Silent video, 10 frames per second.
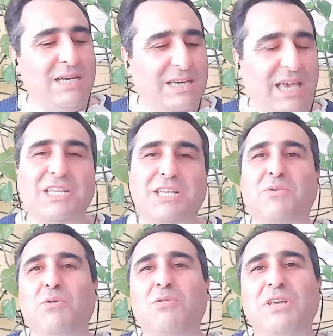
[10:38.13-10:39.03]
Ee, Ekrem
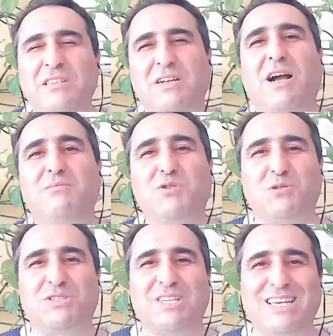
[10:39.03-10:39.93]
İmamoğlu
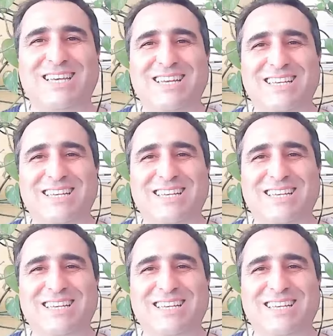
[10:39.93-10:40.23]
intikamcı olsaydı